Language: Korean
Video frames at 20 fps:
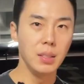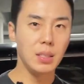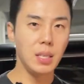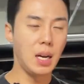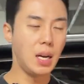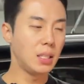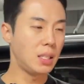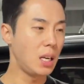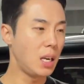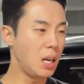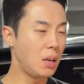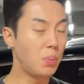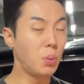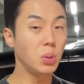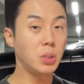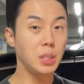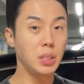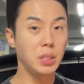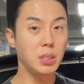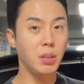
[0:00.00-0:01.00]
자, 차량
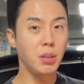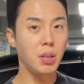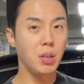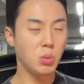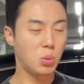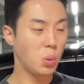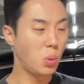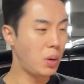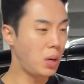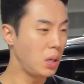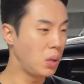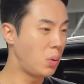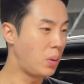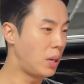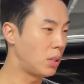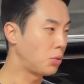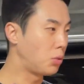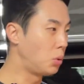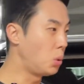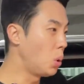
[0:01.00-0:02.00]
보시기 전에요.
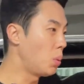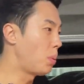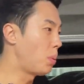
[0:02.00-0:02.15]
좋아요와 구독